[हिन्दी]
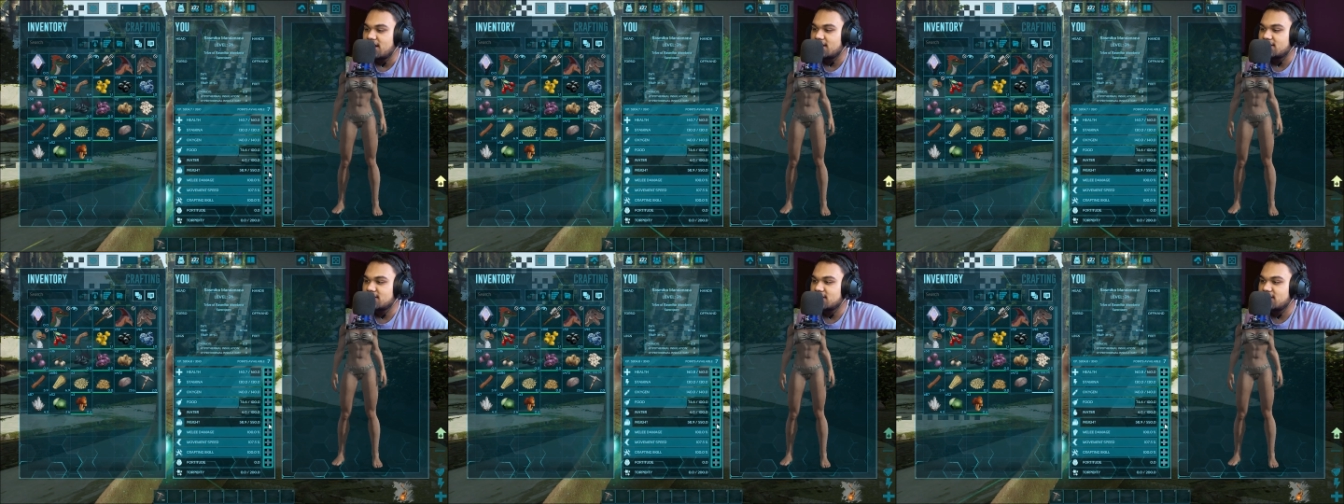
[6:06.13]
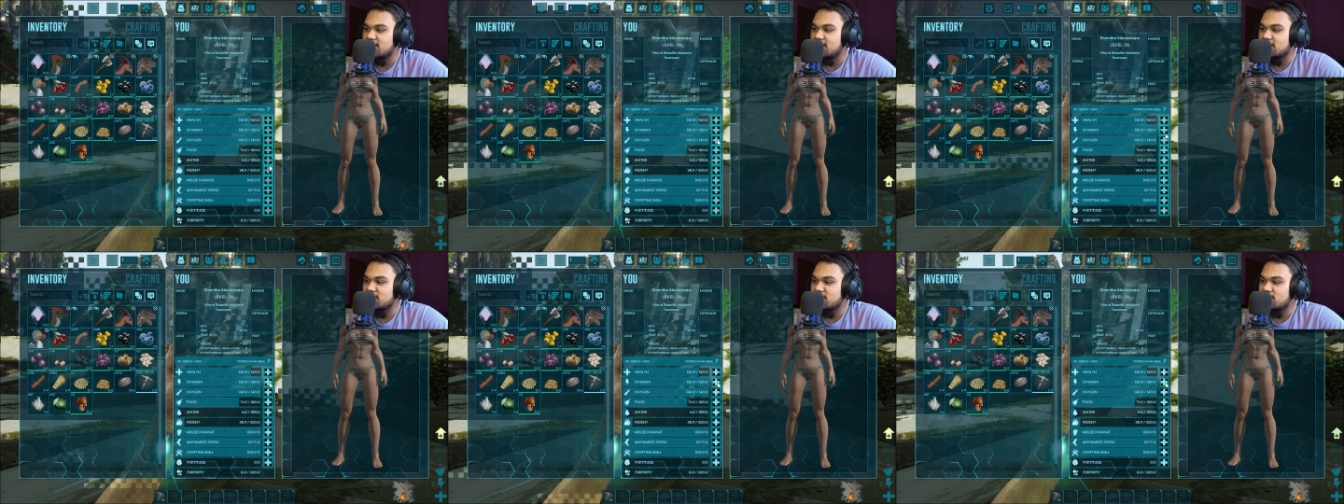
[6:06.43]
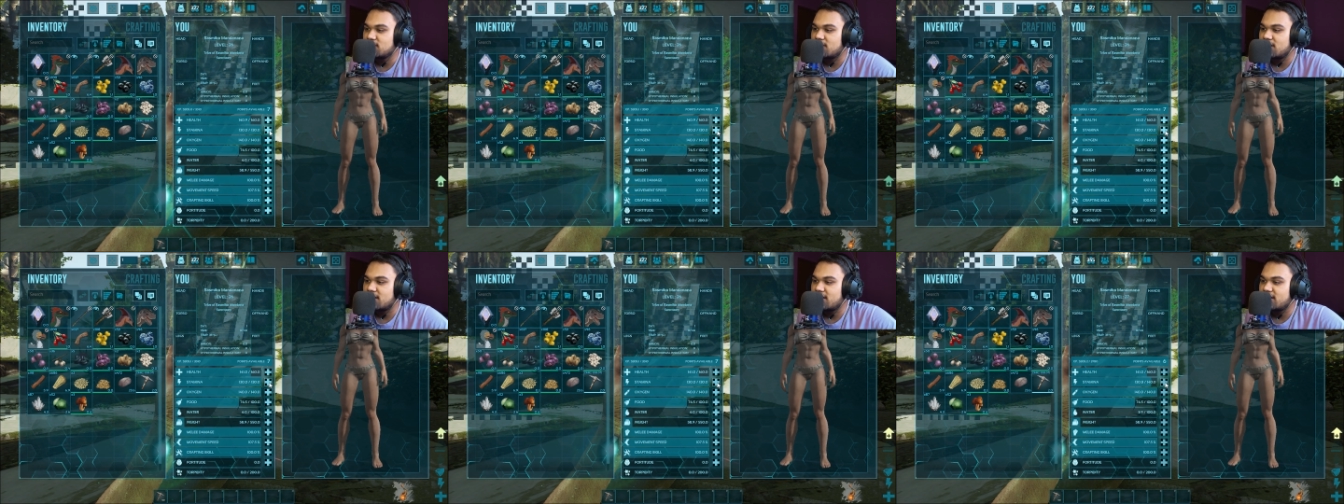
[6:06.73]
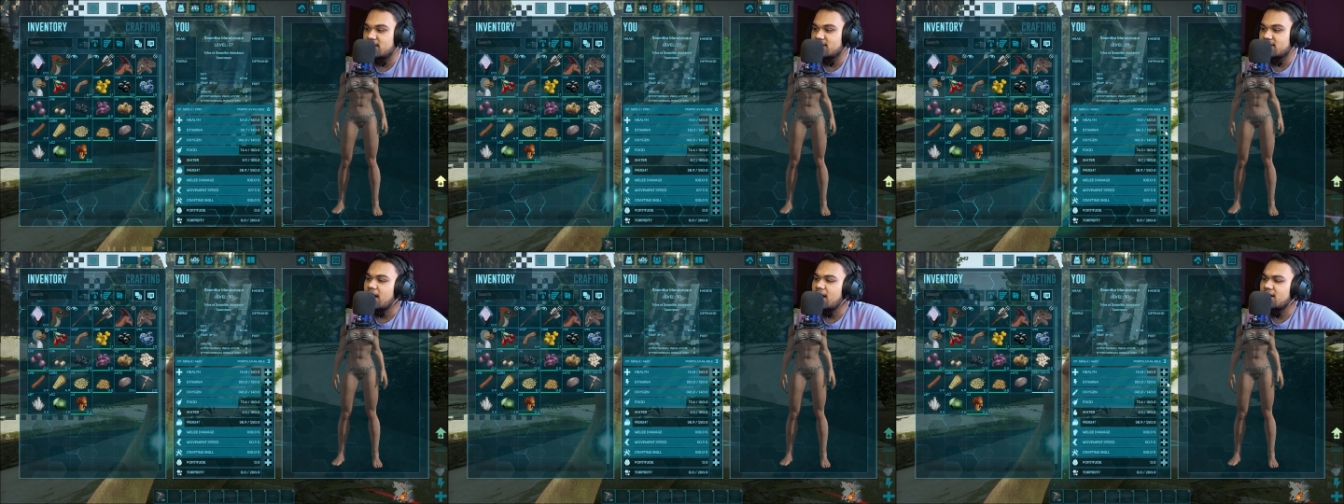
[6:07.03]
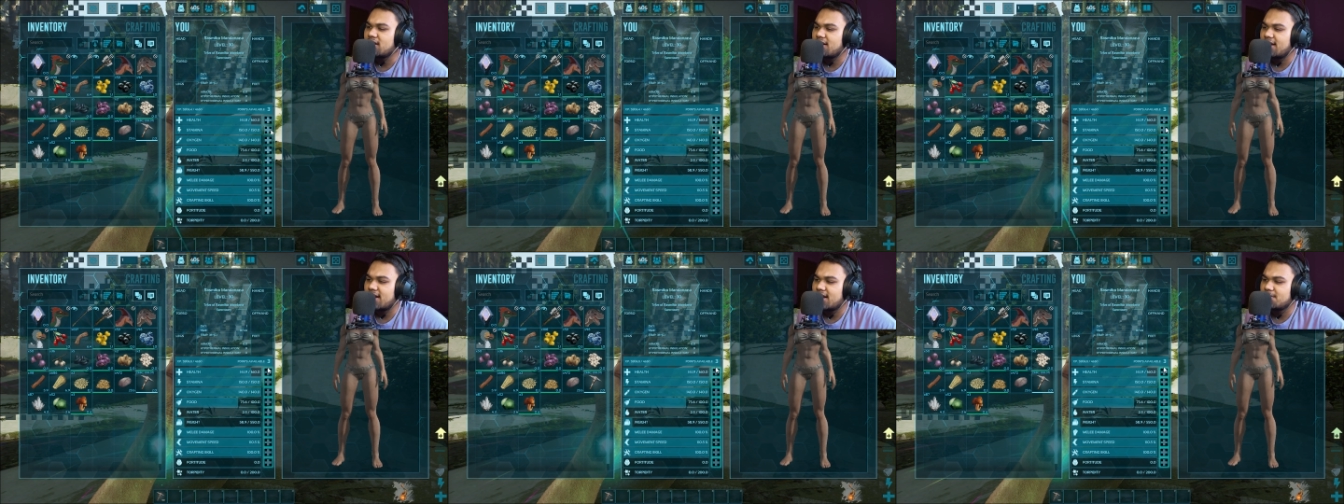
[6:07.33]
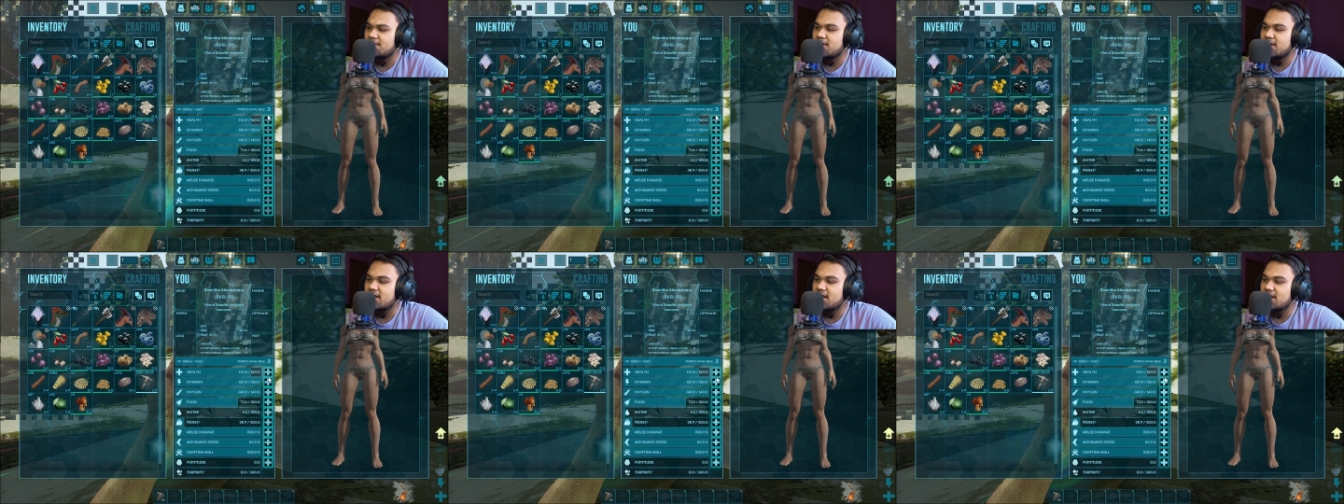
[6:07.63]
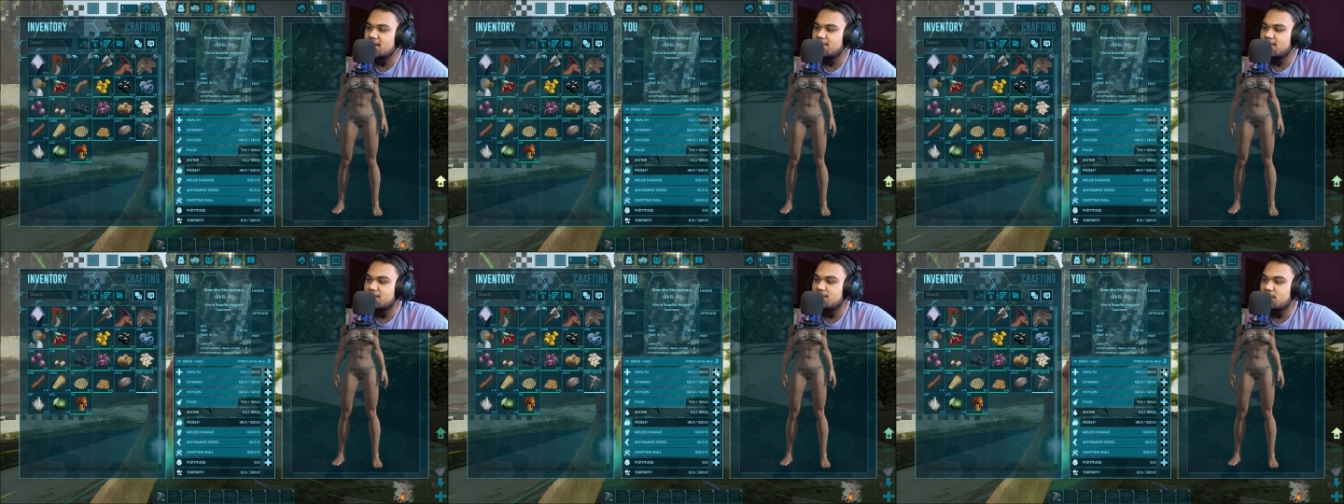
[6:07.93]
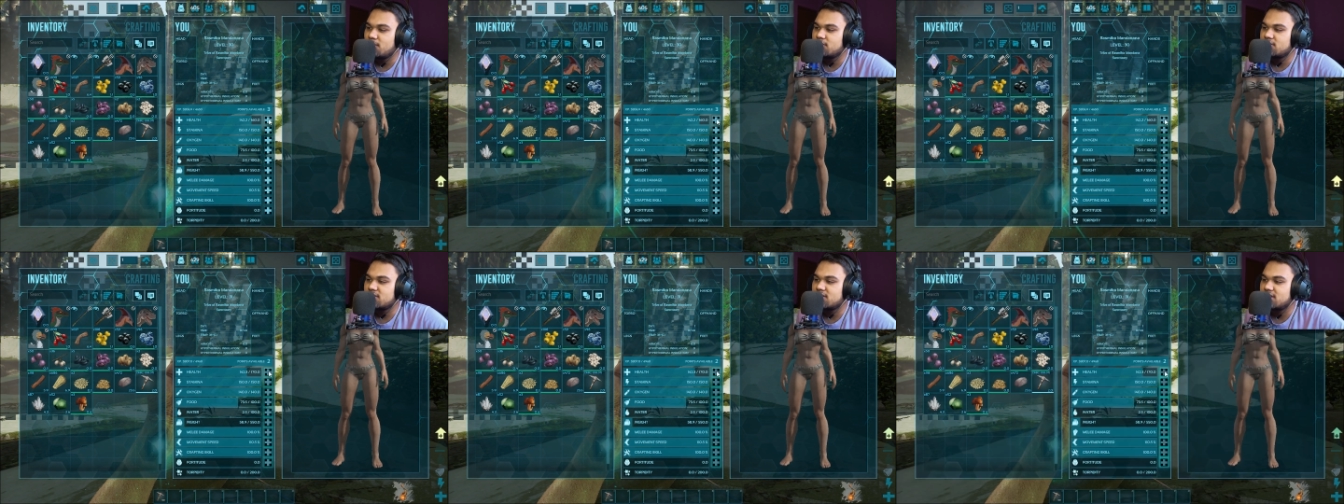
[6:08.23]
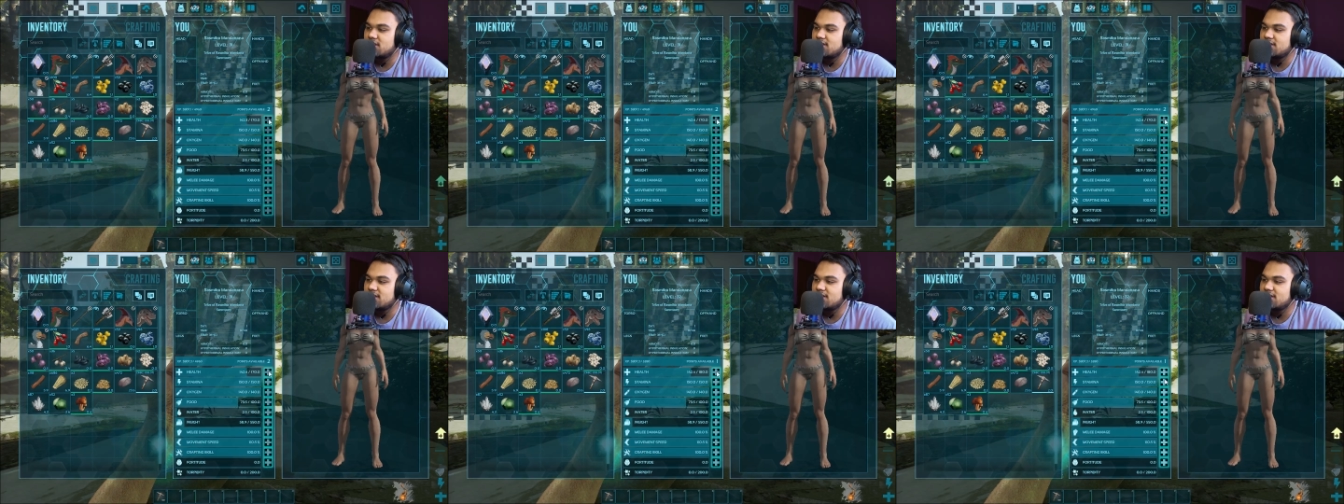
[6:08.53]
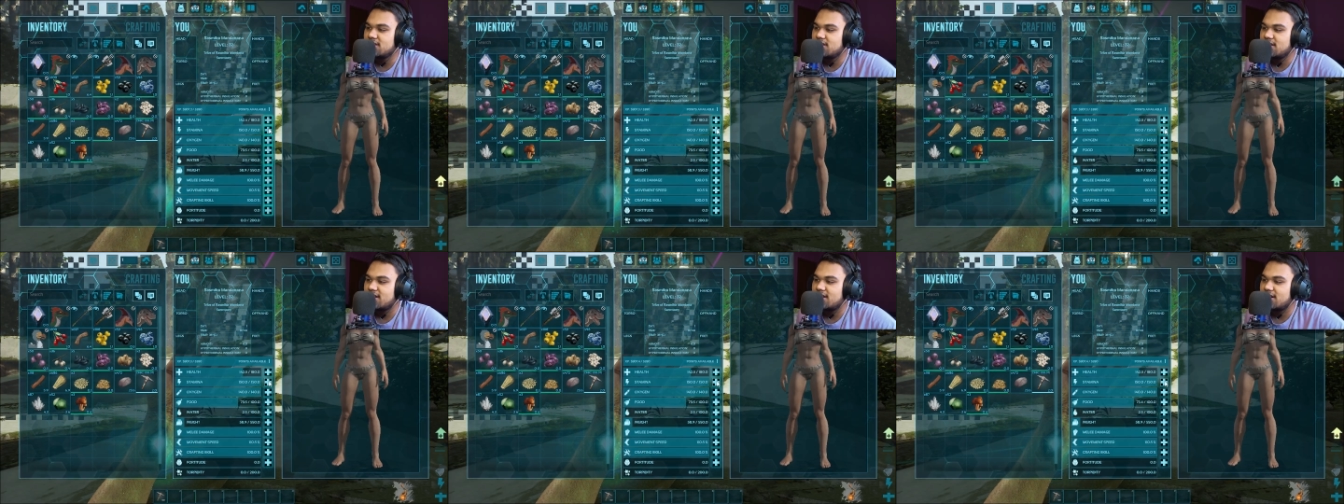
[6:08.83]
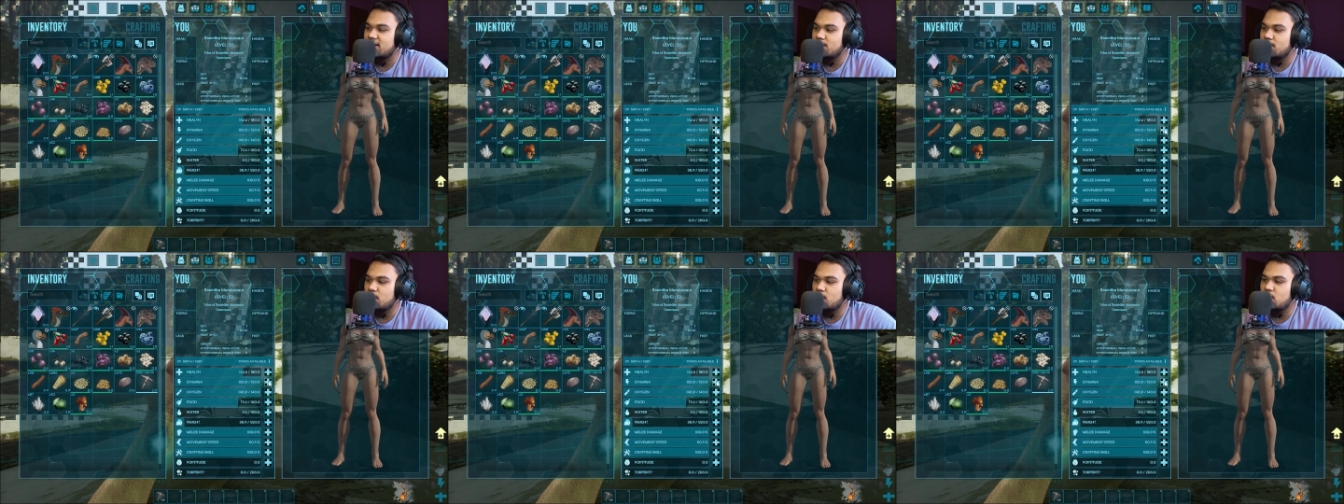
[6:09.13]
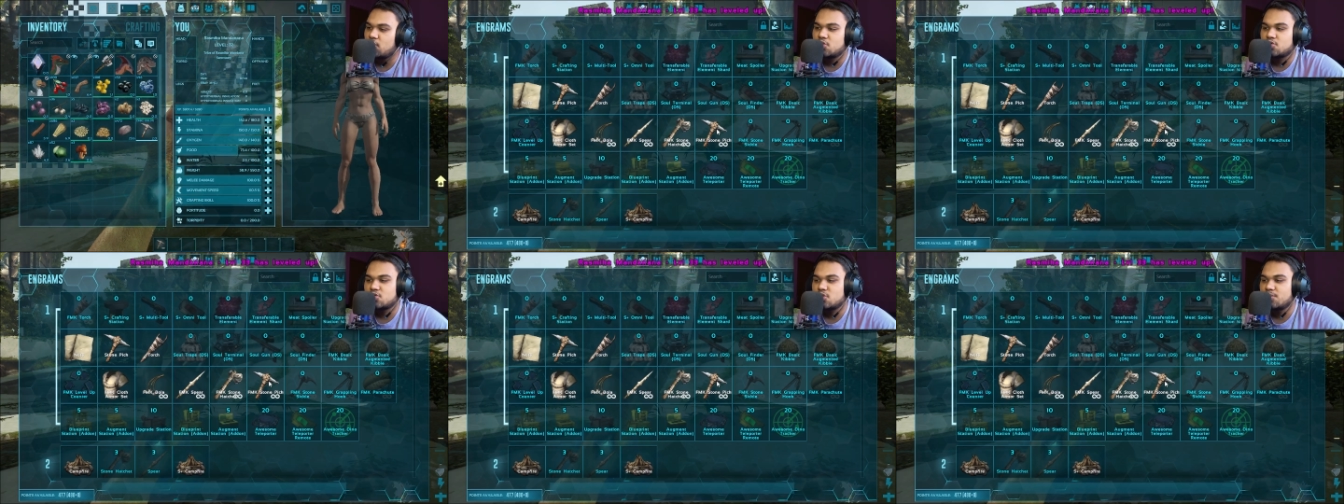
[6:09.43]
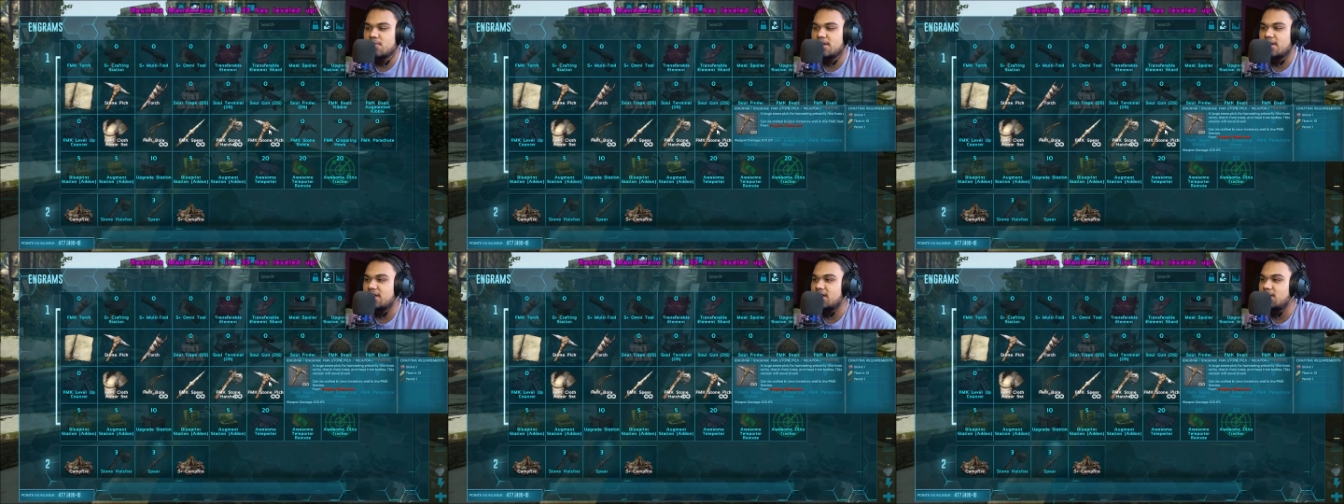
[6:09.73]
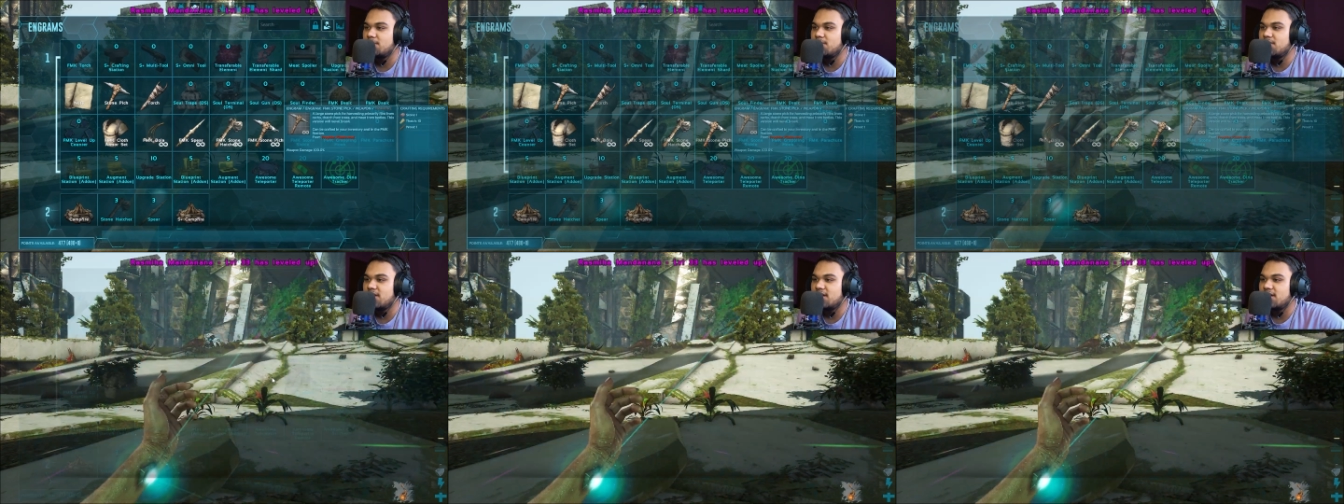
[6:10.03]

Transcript: ऐसा लग तो रहा है हाँ हाँ मेरा लेवल बहुत जल्दी जल्दी लगा मोड तो मैंने कम